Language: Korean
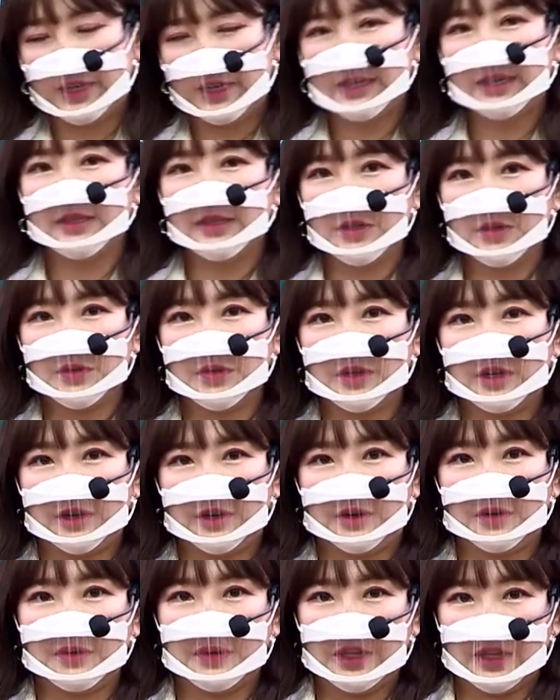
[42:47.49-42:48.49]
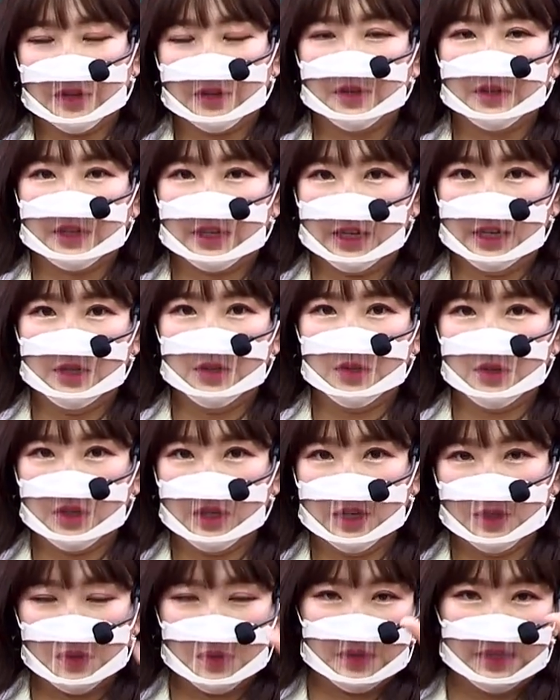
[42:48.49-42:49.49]
인간 친구들의 경우에는 그러니까
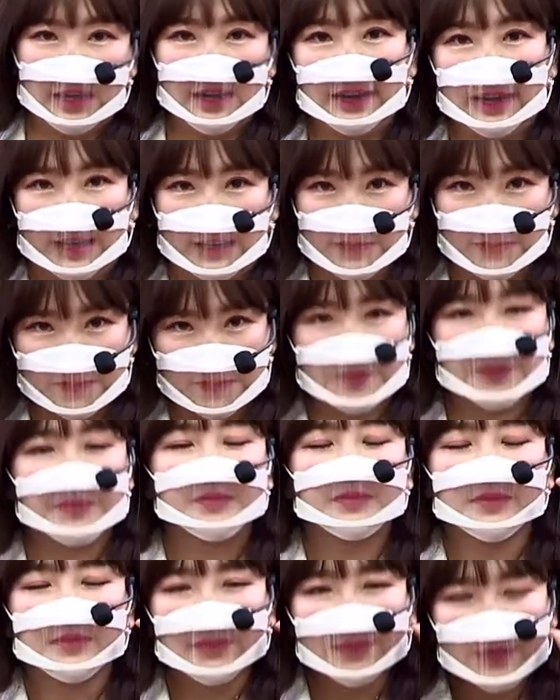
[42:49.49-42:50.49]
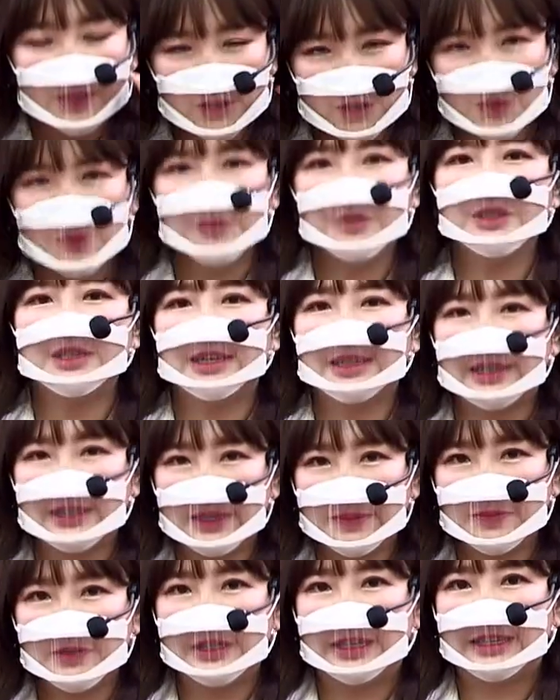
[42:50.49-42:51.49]
일주일에 총 3강 음문 하나,
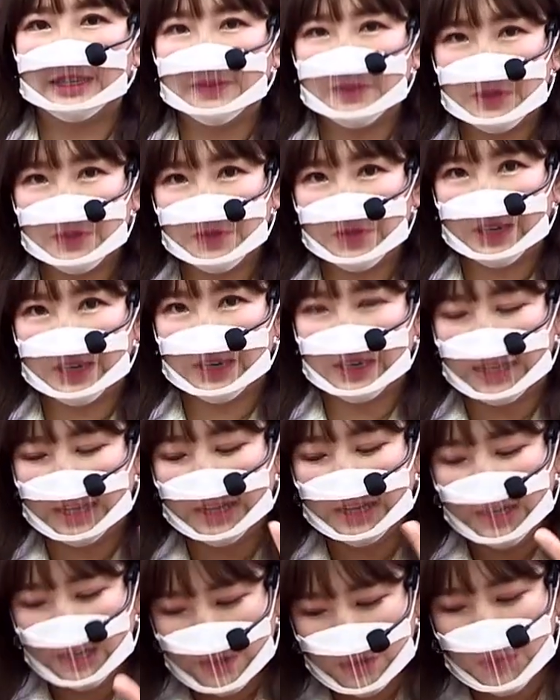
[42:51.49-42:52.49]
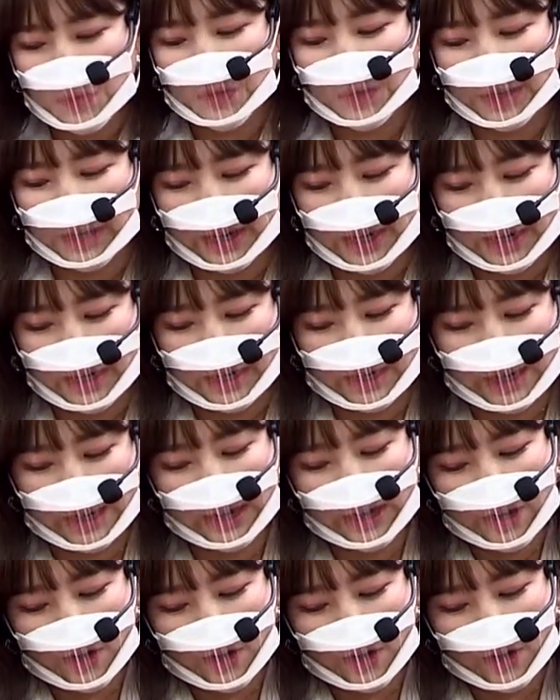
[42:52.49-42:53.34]
산문 하나, 비문학 하나 요렇게 강의가